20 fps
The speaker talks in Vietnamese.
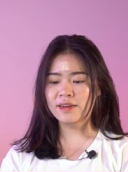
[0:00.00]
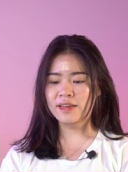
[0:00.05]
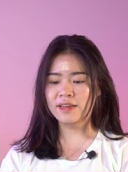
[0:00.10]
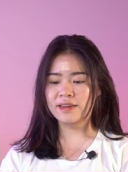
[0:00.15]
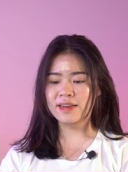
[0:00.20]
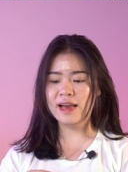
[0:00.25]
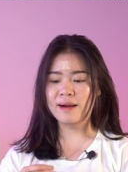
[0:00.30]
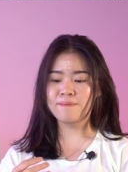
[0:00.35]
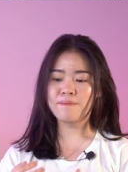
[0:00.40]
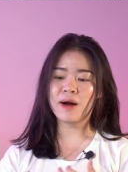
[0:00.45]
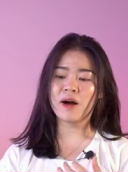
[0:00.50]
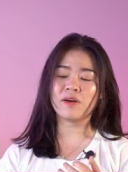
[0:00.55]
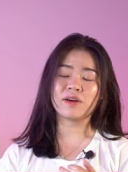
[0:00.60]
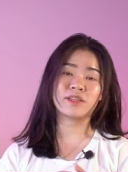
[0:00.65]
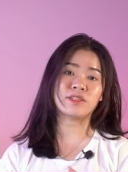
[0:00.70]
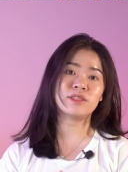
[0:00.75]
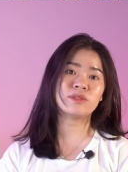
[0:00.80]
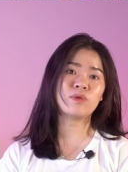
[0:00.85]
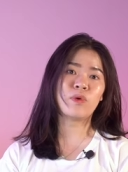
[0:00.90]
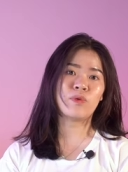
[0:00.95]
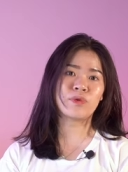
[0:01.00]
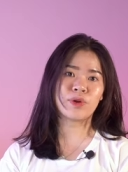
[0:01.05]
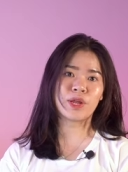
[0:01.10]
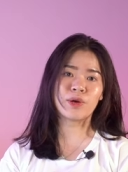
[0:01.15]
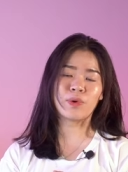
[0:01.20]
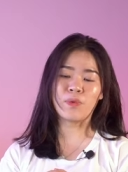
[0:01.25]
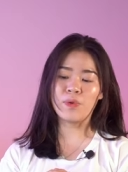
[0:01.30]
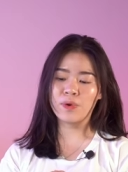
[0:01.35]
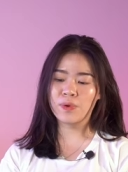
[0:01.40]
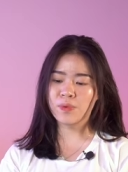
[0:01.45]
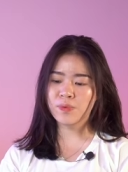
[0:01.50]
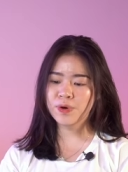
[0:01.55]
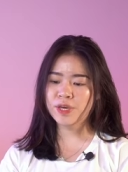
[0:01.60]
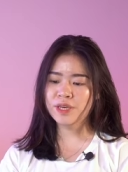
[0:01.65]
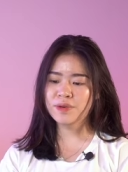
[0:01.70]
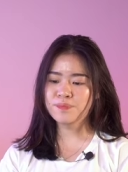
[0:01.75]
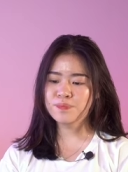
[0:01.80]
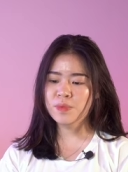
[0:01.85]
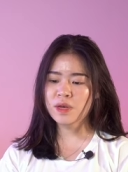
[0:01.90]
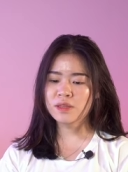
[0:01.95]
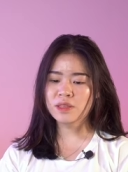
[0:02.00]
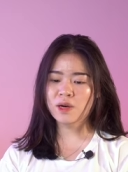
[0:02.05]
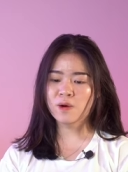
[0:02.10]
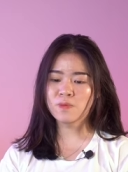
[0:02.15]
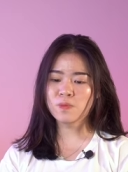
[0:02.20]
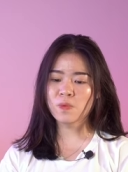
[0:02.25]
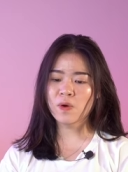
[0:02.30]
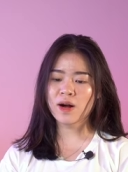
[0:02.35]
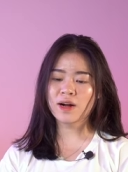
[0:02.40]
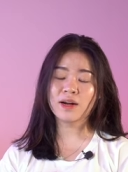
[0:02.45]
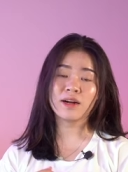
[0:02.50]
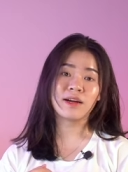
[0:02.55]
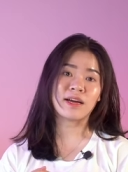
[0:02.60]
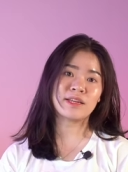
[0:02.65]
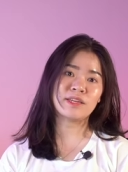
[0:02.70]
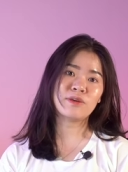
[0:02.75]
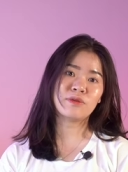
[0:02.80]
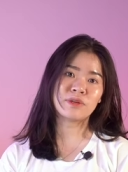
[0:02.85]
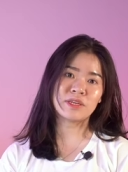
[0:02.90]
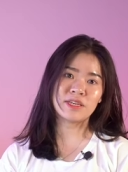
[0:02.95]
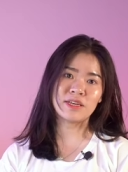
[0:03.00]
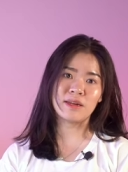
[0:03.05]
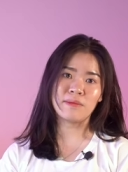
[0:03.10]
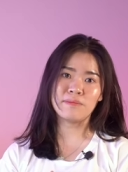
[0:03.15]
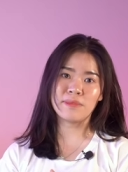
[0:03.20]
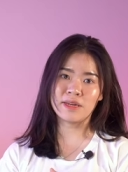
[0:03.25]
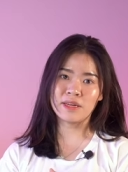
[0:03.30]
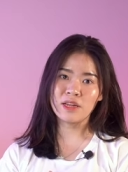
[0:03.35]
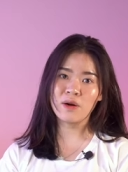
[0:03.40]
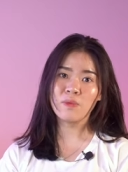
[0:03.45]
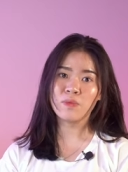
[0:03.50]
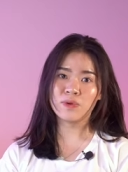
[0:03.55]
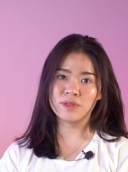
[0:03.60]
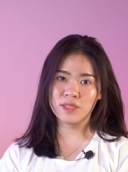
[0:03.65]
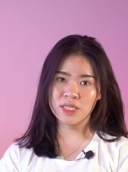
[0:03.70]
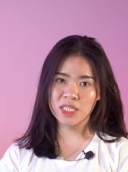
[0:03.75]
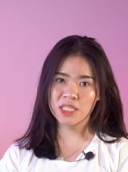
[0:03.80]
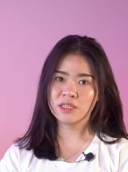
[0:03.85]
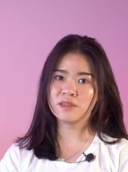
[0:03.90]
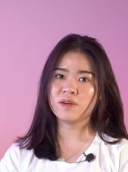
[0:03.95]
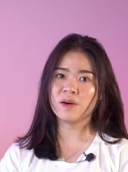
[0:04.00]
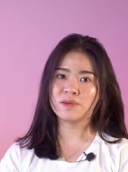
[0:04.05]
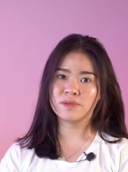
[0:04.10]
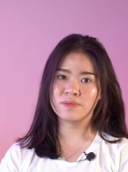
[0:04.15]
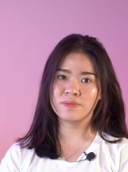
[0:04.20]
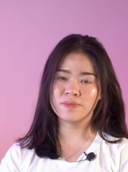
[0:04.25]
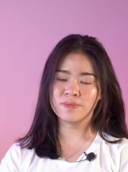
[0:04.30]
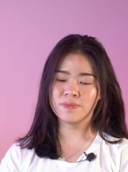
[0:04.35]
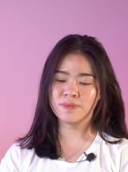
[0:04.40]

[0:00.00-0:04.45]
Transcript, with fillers: để đảm bảo cái sự ổn định của quỹ thông qua các cái điều kiện biến động của thị trường.